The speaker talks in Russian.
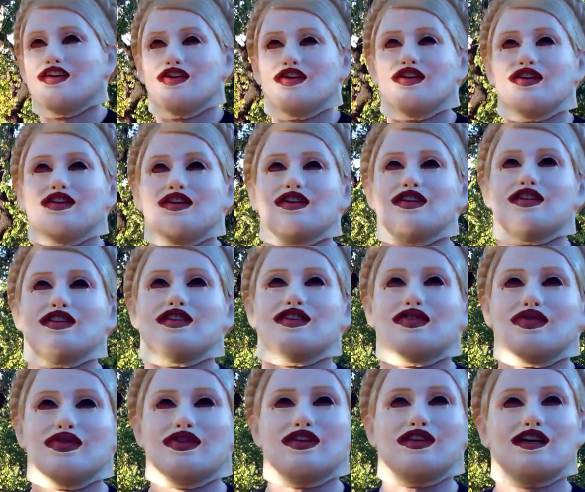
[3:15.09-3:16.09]
Ага.
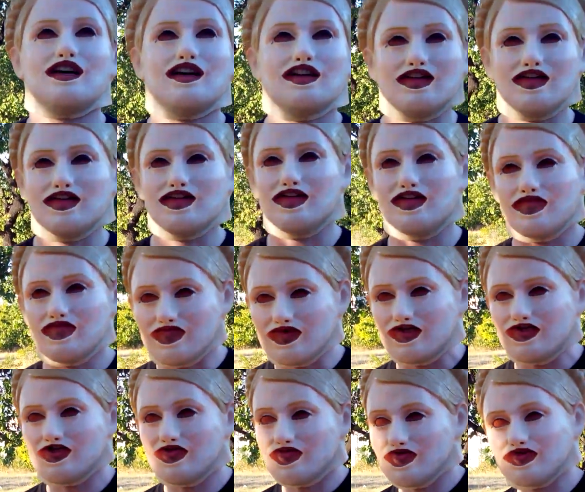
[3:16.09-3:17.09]
Вот как,
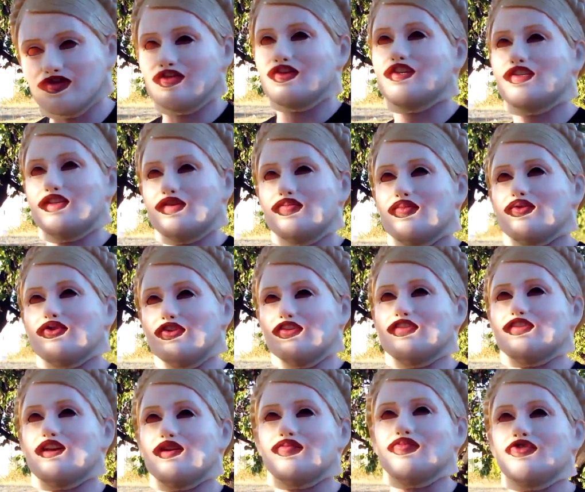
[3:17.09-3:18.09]
почему ты до сих пор
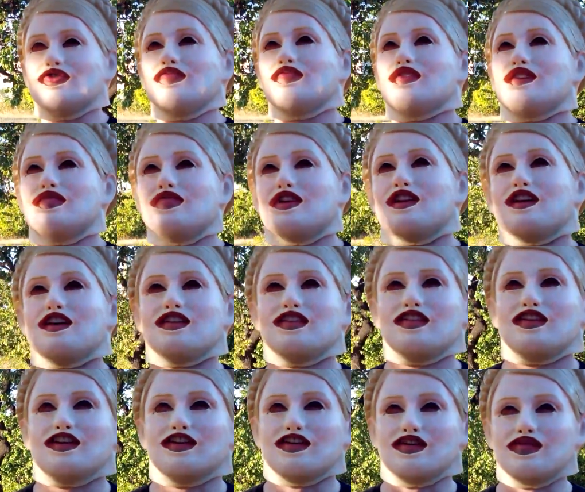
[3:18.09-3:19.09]
не замужем за
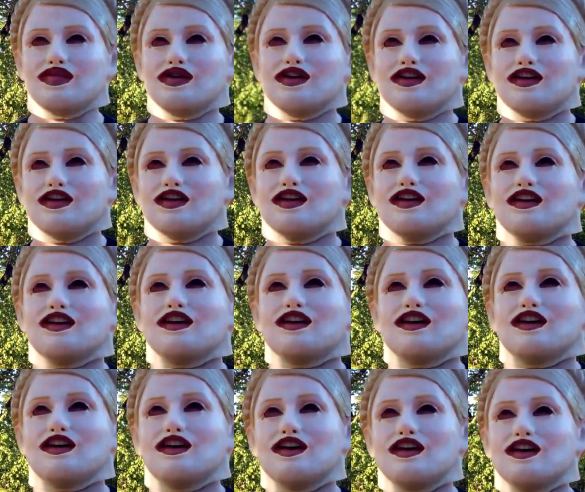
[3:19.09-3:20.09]
миллиардером? Ну,
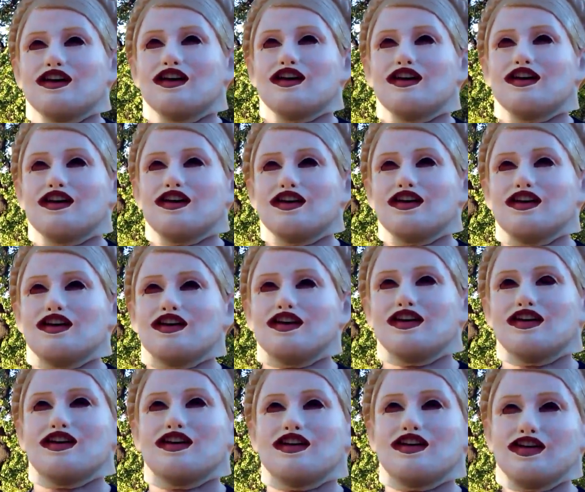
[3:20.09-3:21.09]
потому что
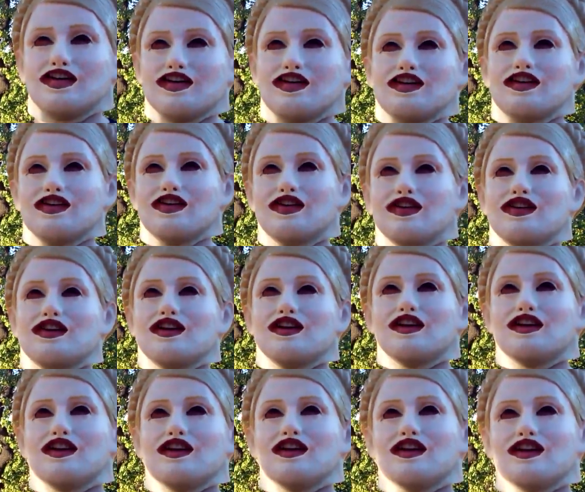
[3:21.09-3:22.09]

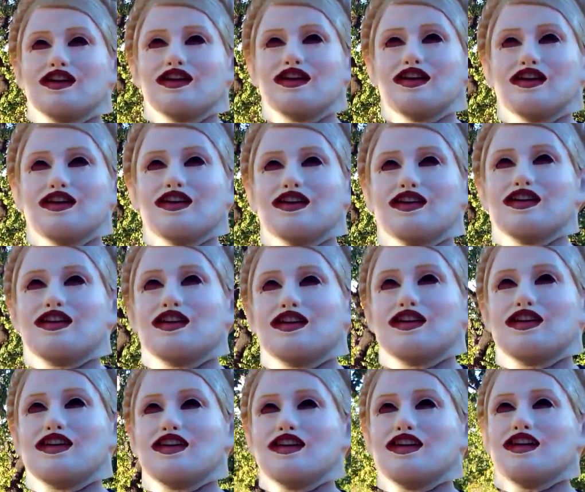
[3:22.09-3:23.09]
тугую дырочку
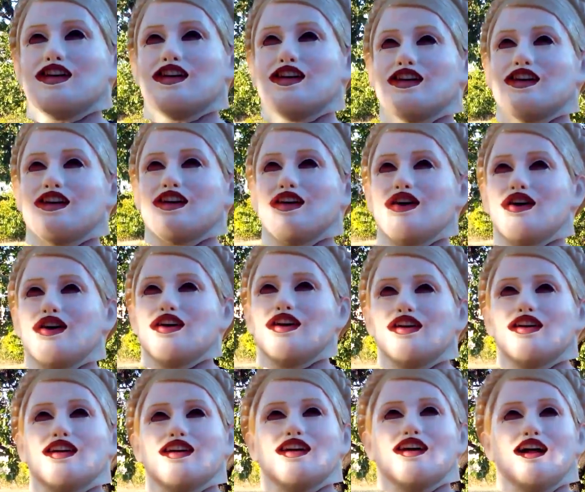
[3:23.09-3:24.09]
распылять-то не
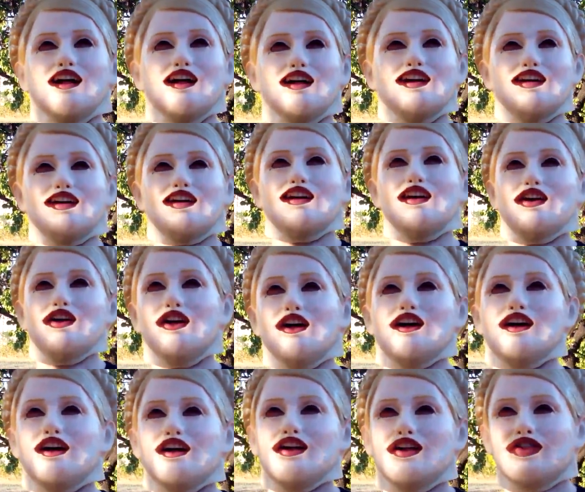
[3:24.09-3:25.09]
особо желается.
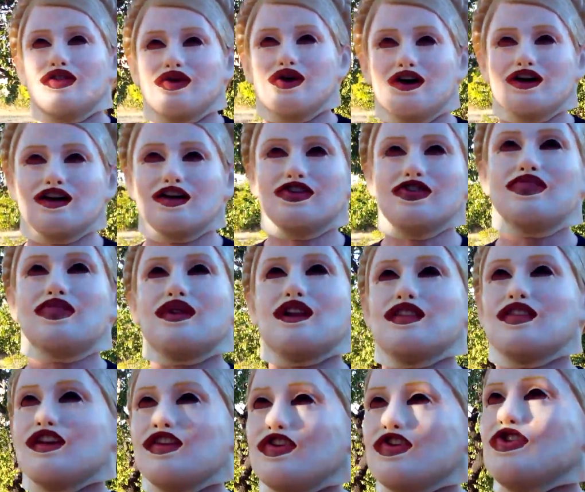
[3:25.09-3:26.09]
Ну а как же
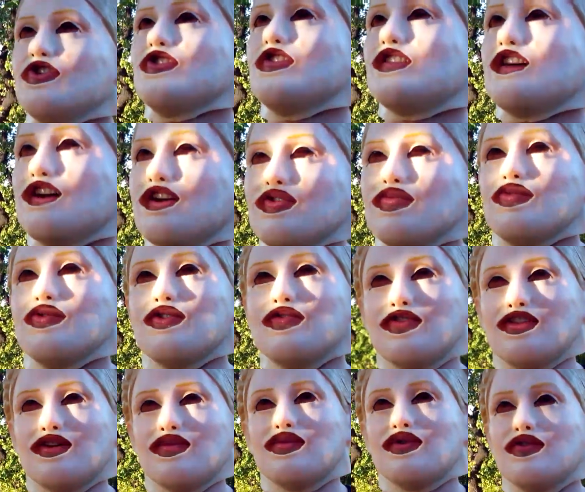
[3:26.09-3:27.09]
платоническая
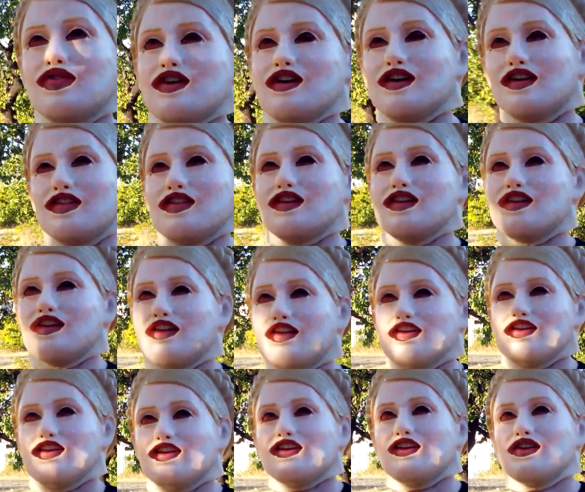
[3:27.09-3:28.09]
любовь-то бывает?
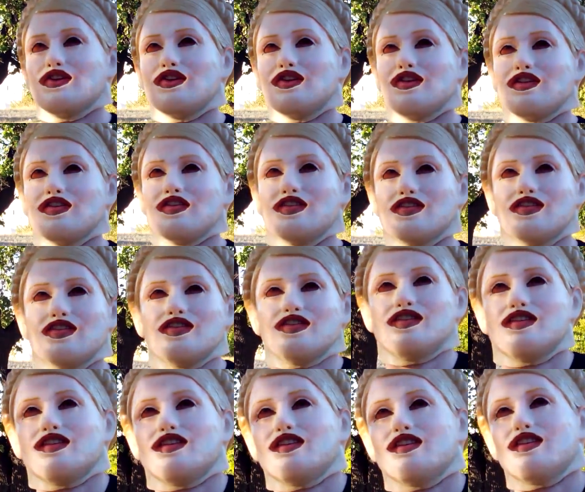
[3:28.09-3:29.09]
Да,
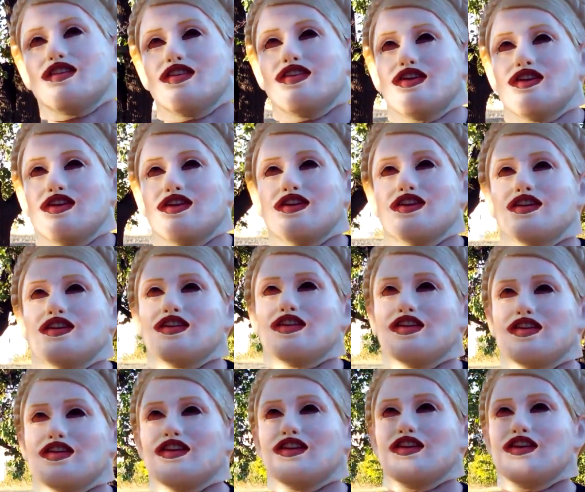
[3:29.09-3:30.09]
особенно когда
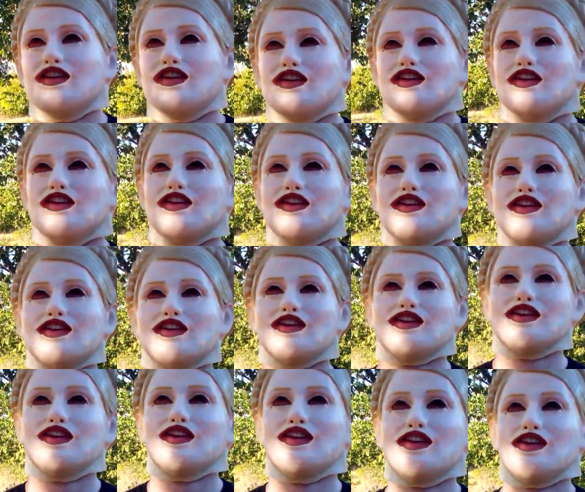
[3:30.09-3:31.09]
тебя кто-нибудь будет
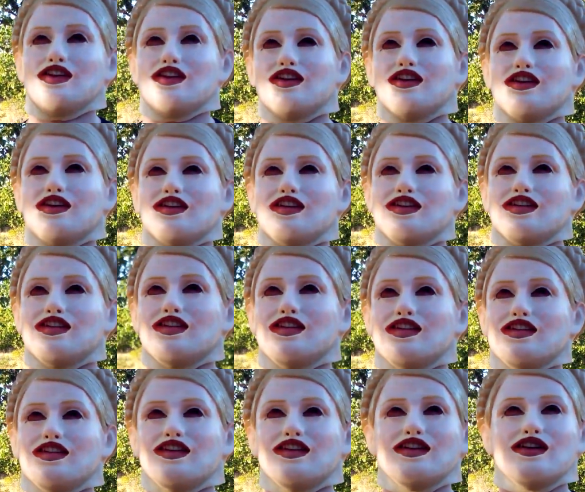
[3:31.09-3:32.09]
сплавлять за
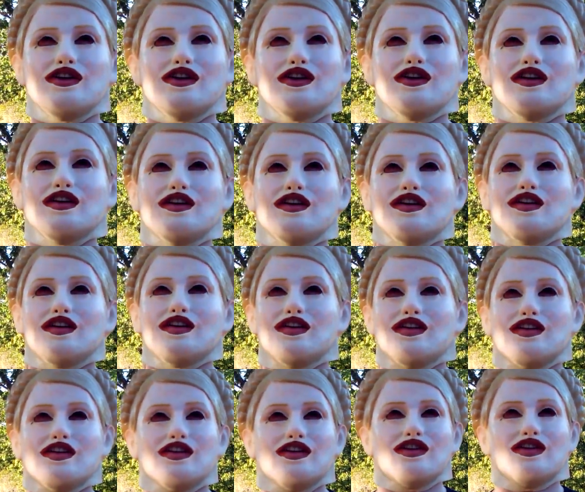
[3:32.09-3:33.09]
деньги, это самая
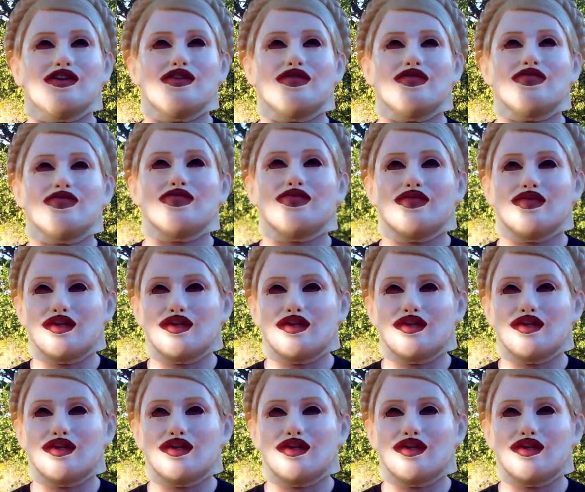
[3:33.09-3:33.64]
платоническая любовь.